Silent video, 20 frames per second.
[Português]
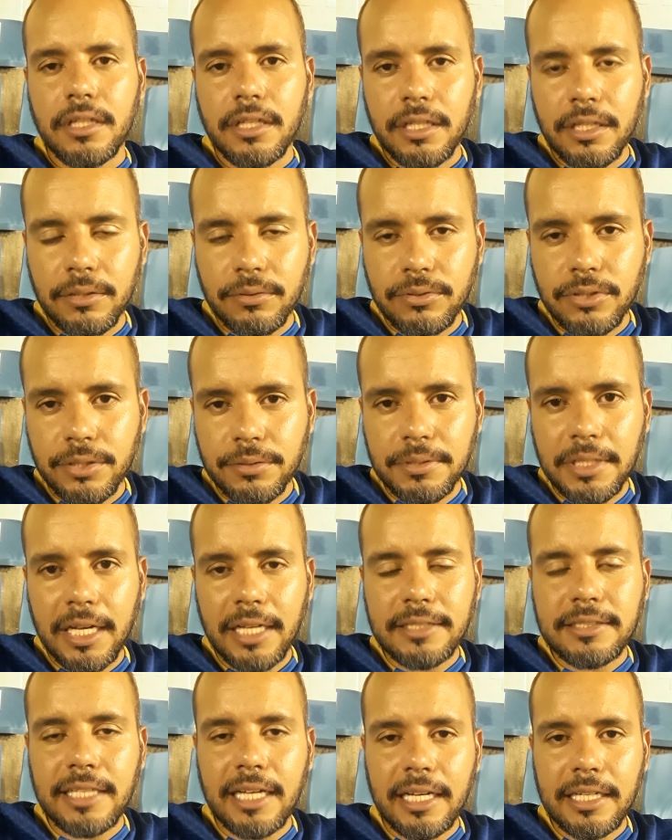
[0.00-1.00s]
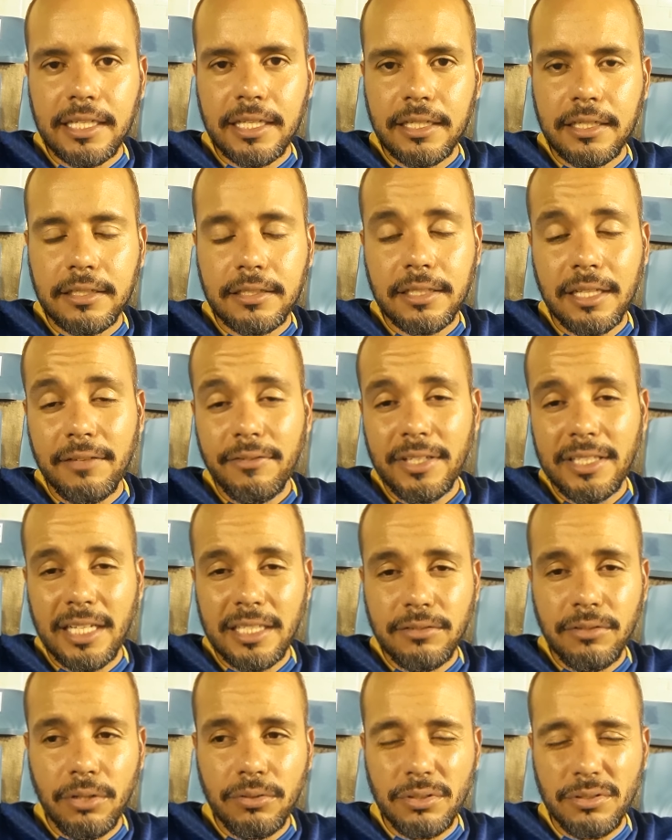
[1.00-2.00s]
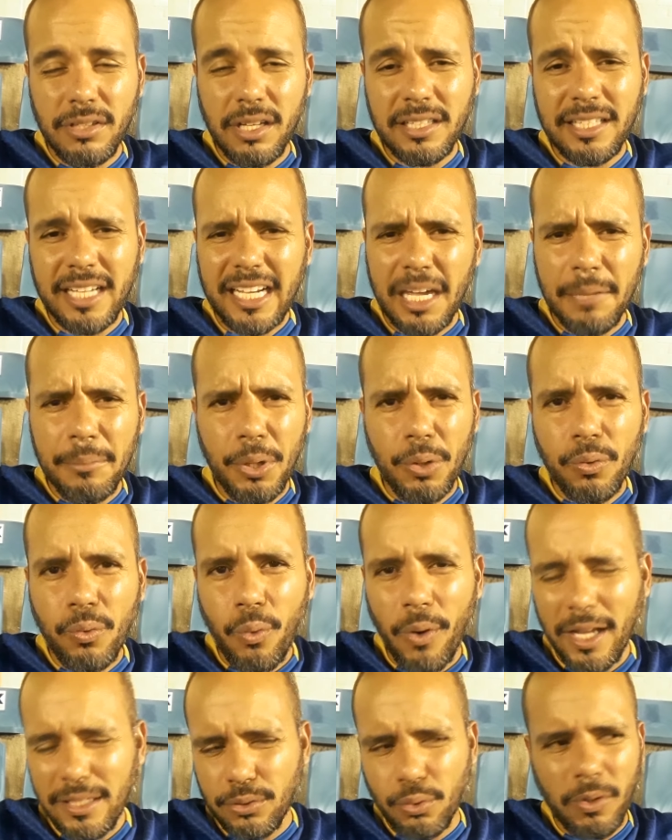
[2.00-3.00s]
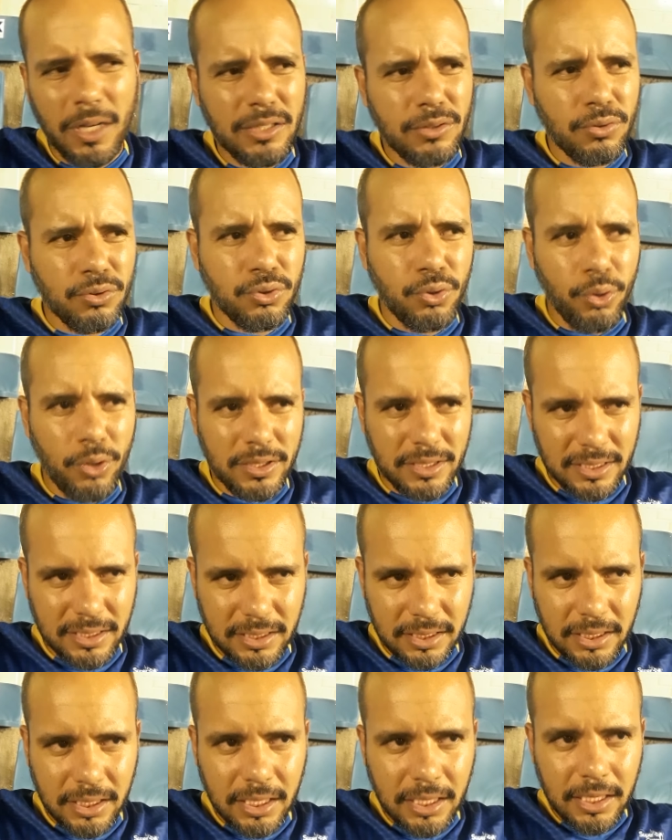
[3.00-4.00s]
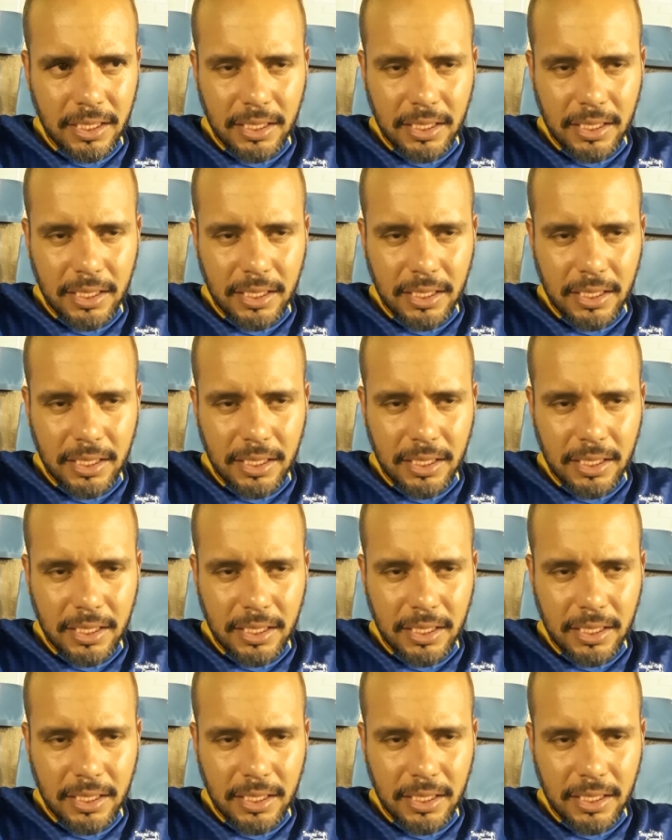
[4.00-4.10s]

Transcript: E o trio de ataque, na verdade não é um trio de ataque, é meio um 4-4-2 esse